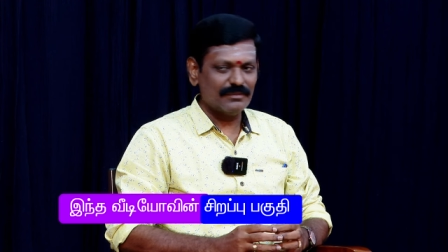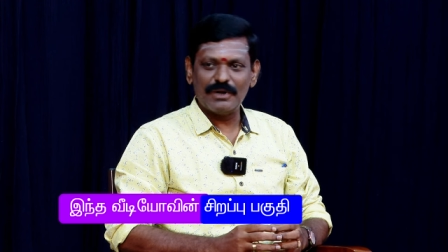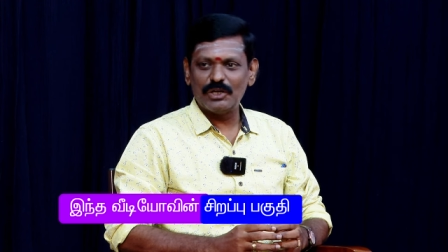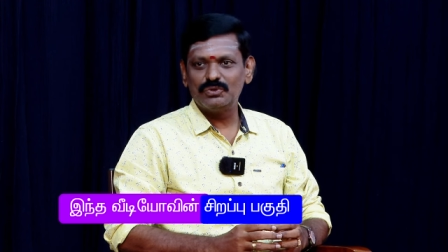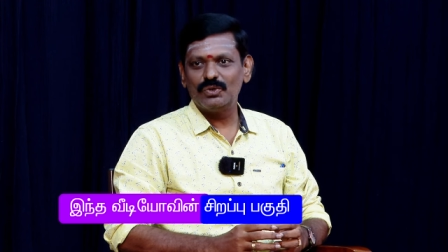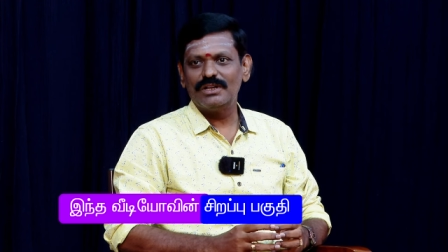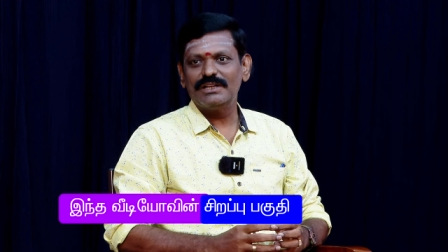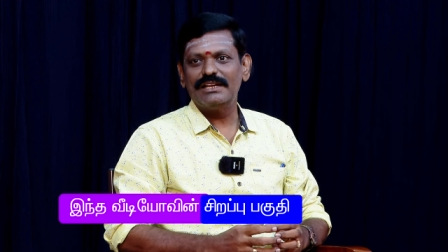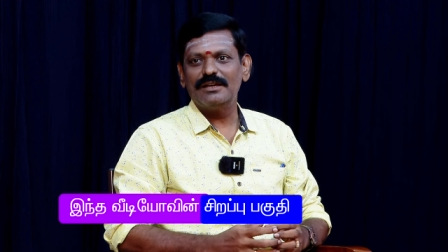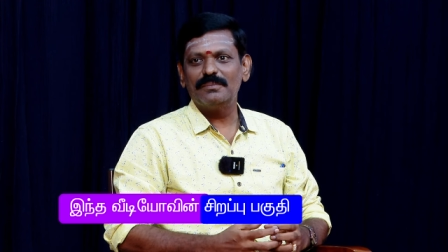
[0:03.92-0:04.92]
மனசோட
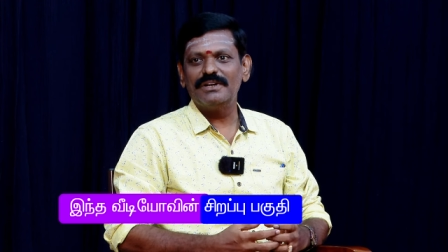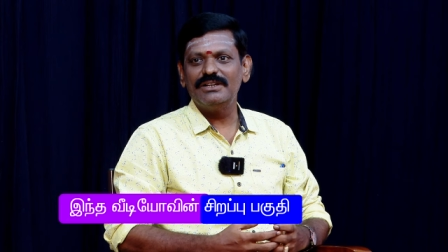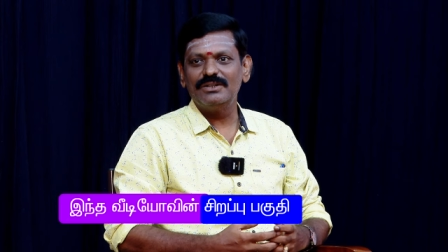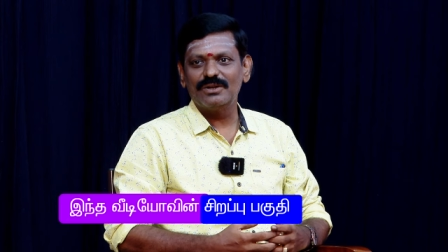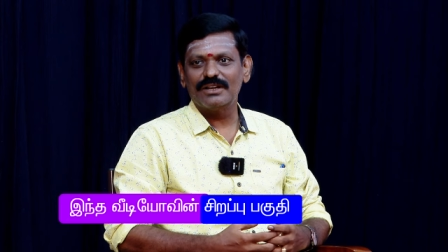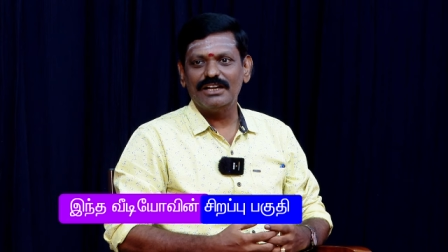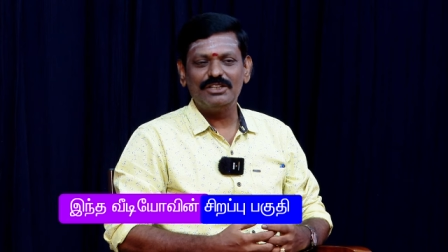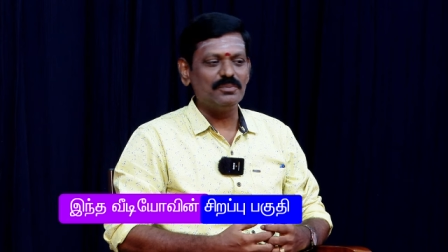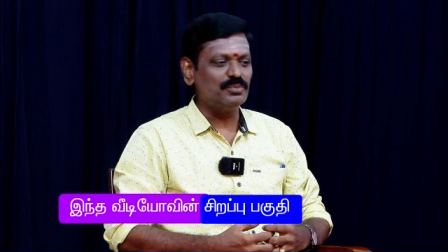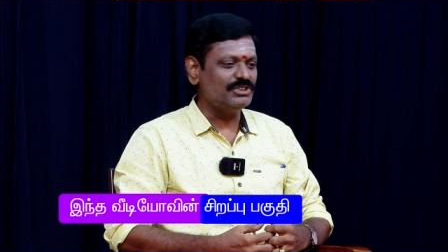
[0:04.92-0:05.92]
என்ன பண்ணிக்கிட்டு இருக்கிறோம்
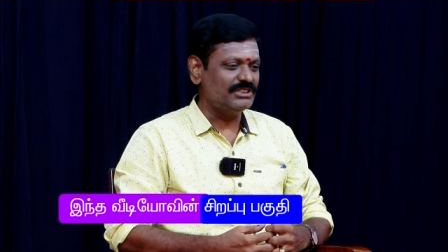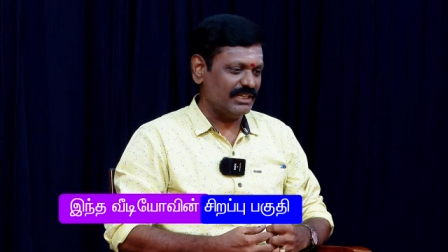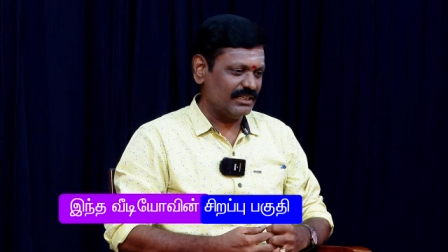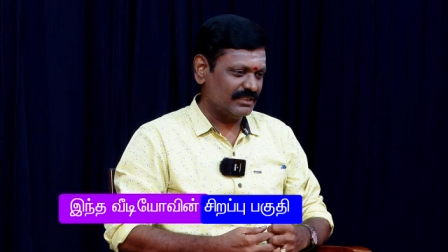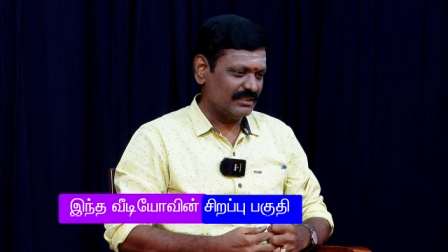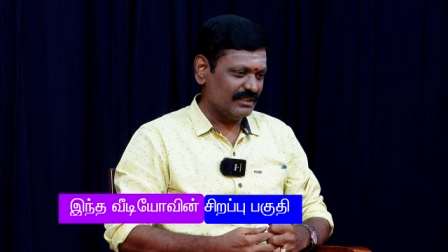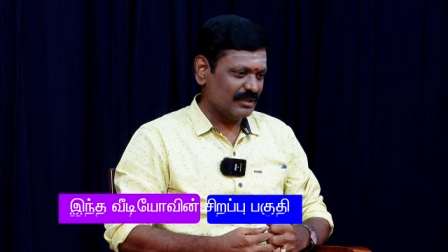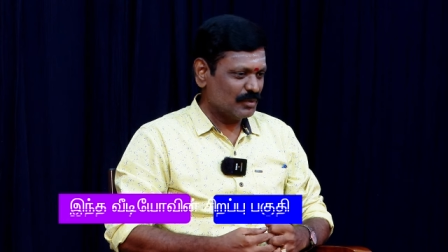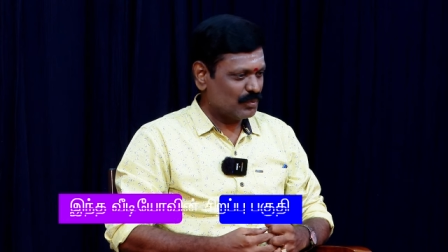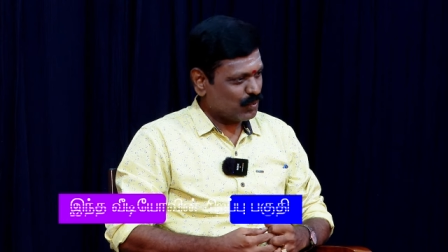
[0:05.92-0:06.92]
கட்டி பிடிச்சி
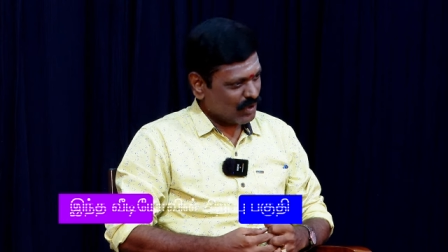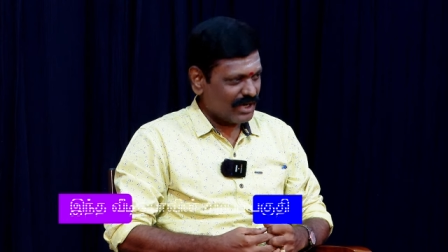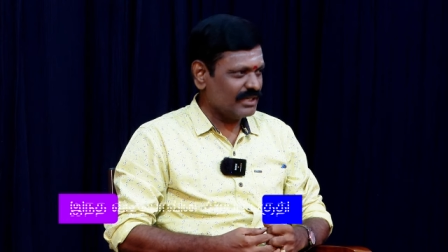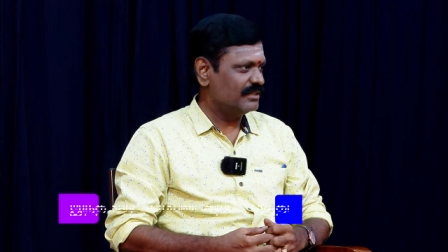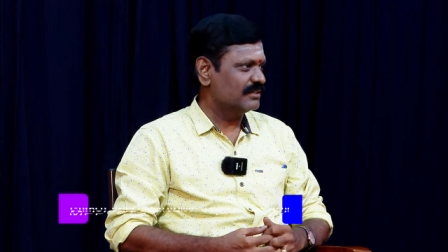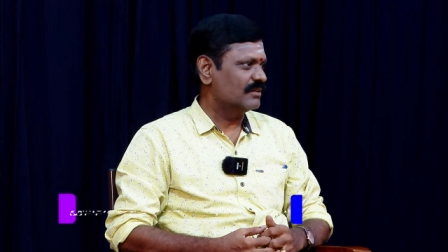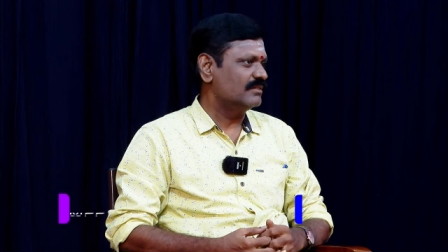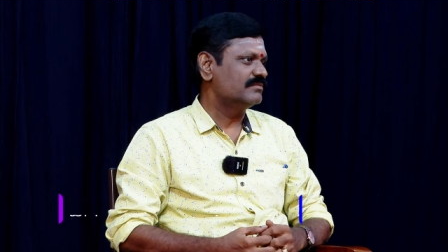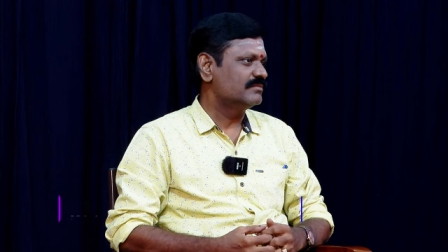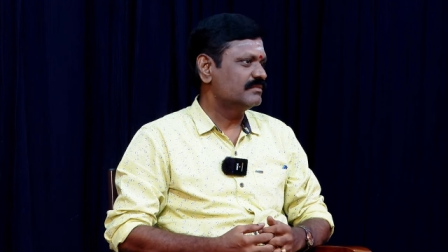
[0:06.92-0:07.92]
போராடிக்கிட்டு
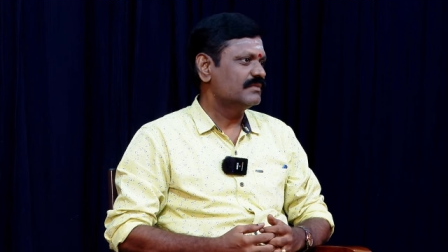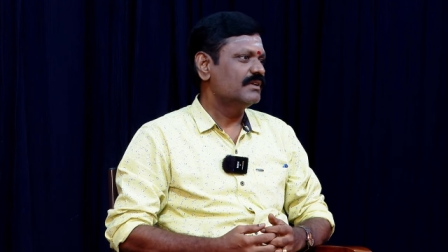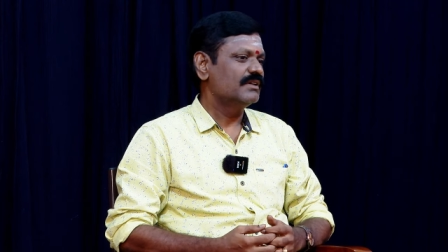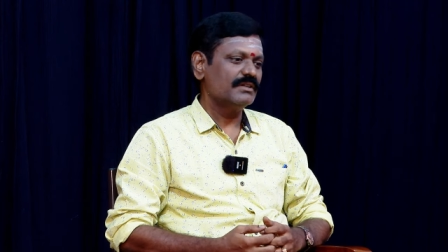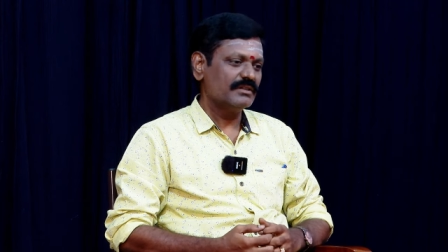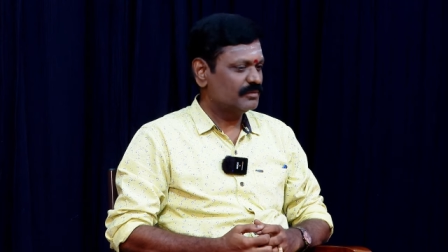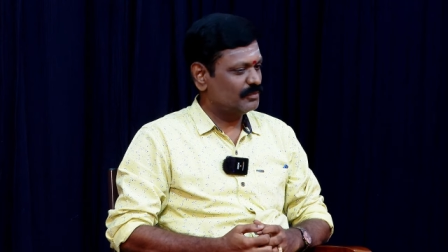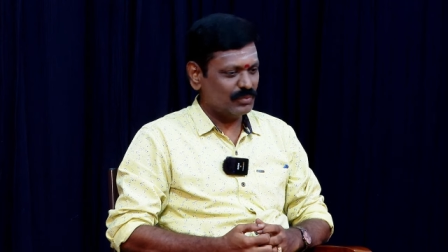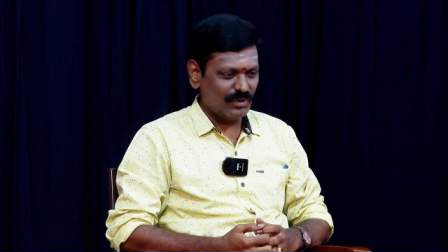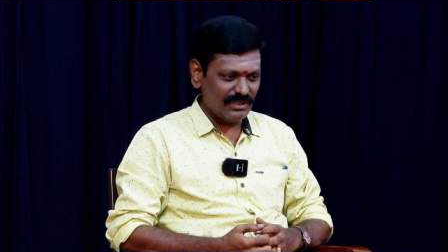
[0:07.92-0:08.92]
இருக்கிறோம்
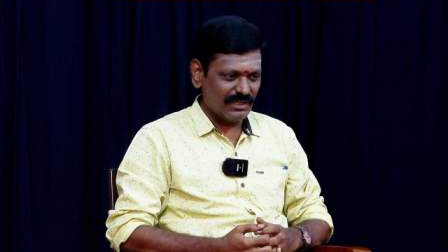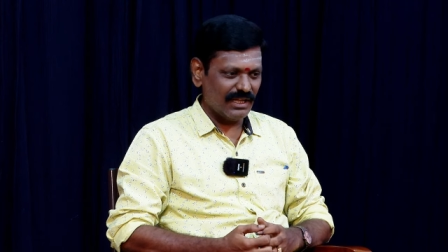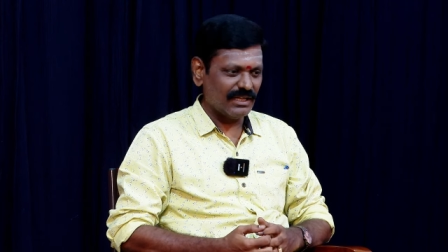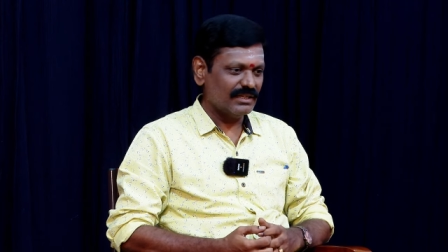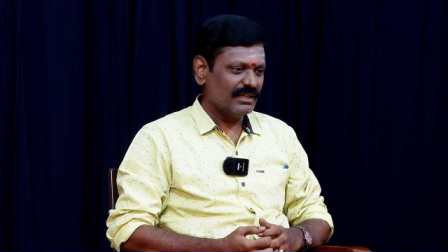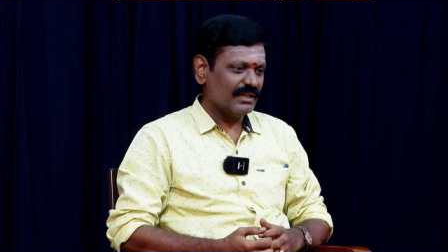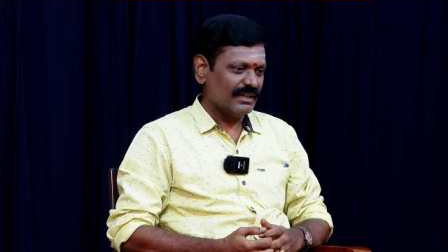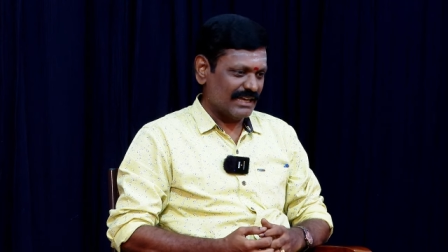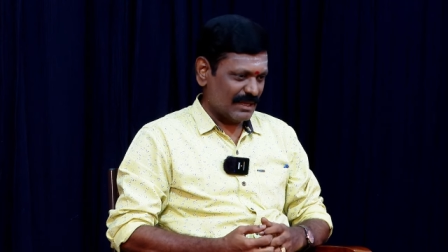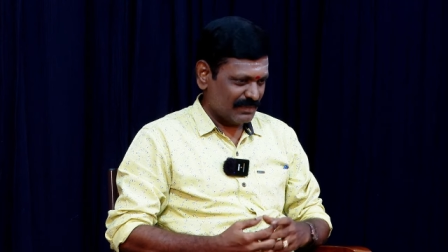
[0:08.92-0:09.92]
புரியுதுங்களா
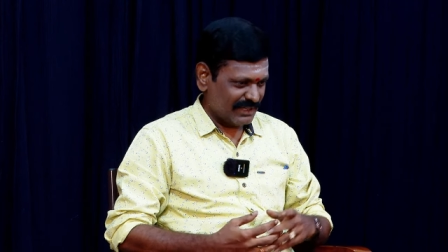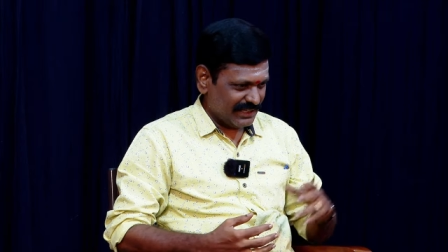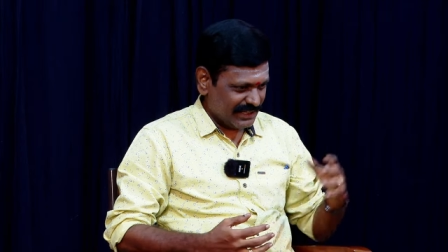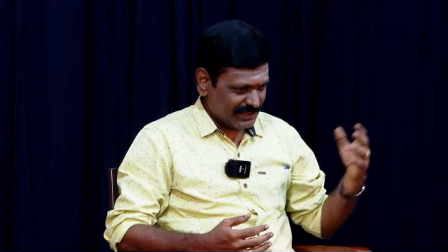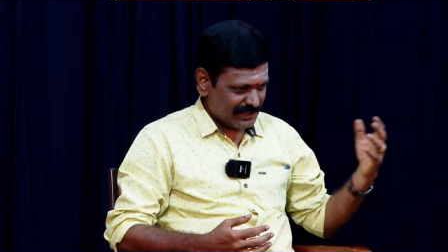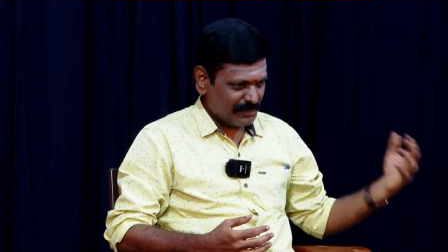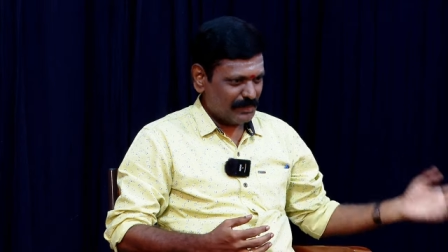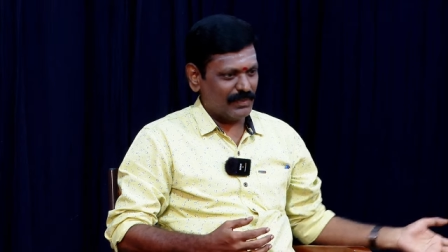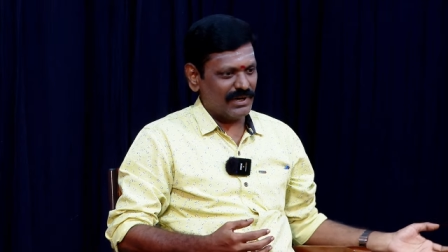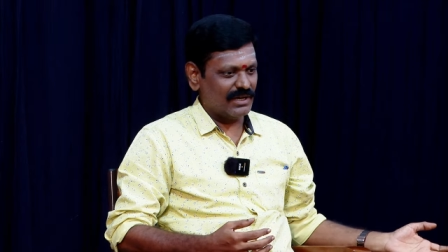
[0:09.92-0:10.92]
நாம் எதை
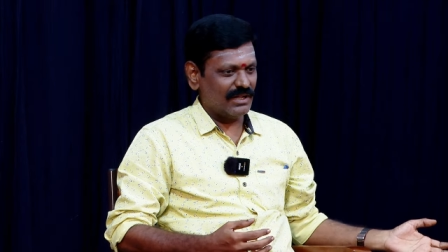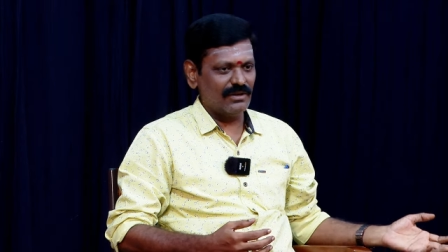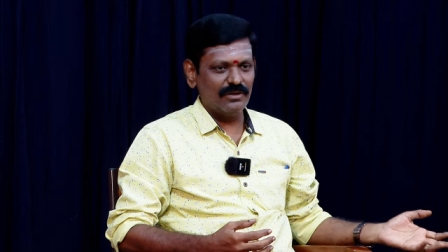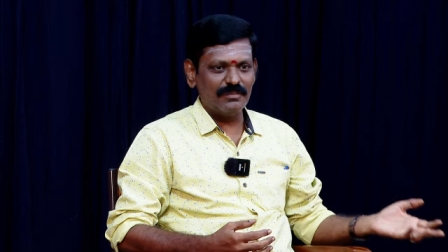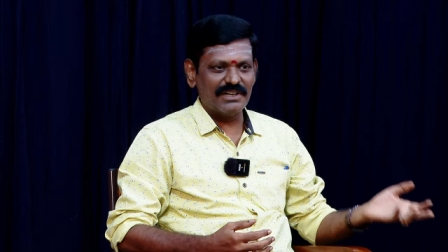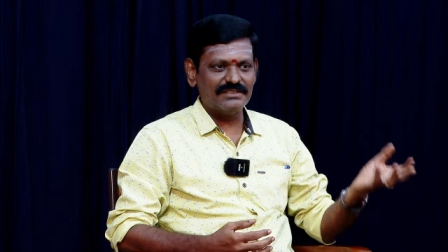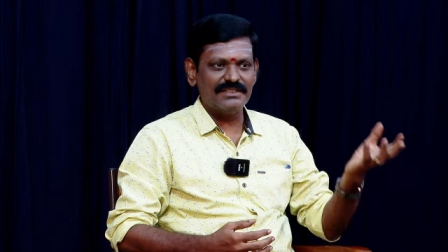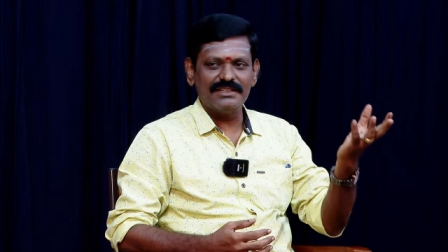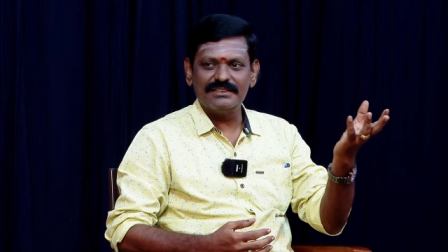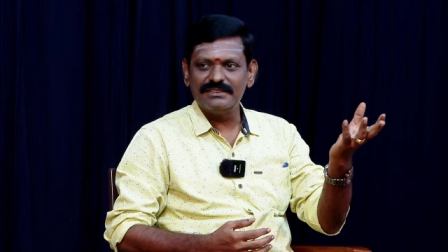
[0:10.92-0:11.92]
பண்ணாலும்
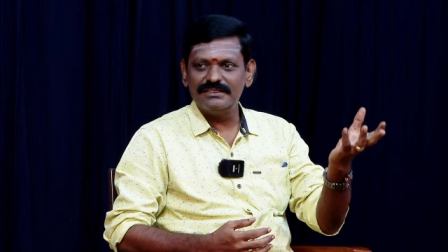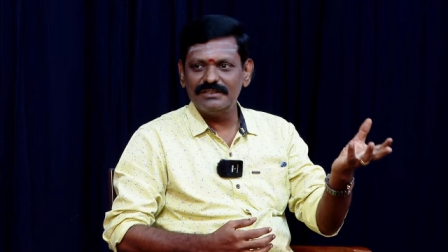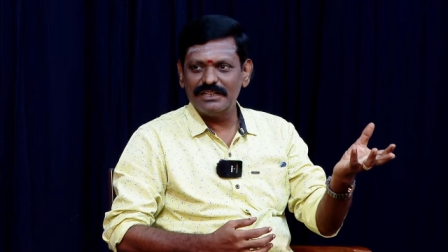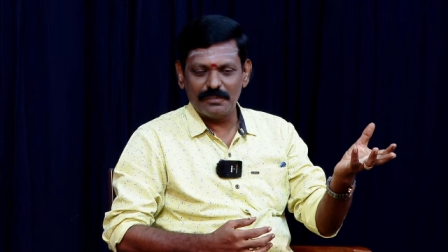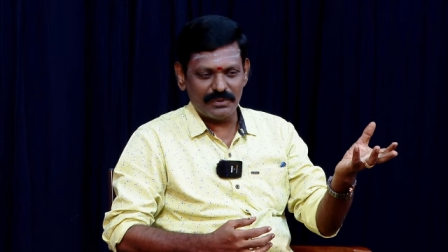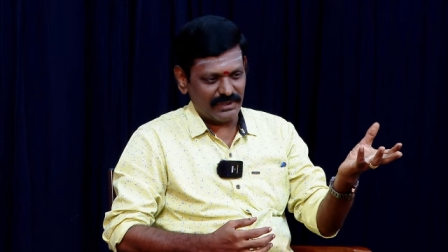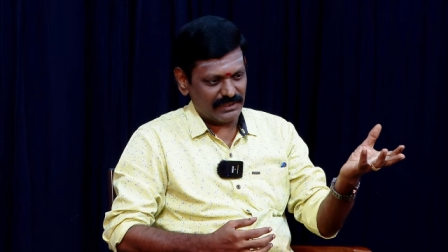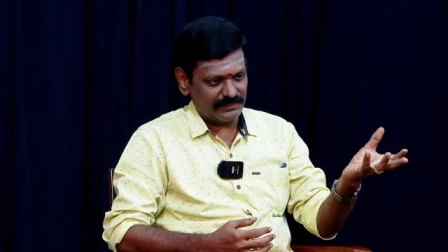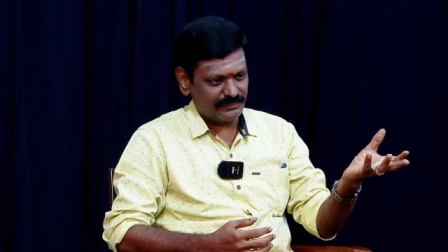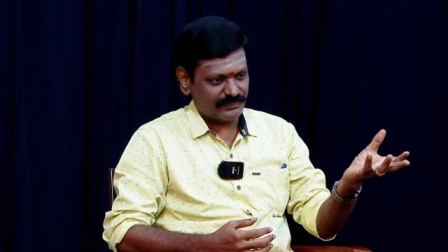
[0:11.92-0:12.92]
மனசில் அதுக்கு என்ன பண்ணிவிடுங்க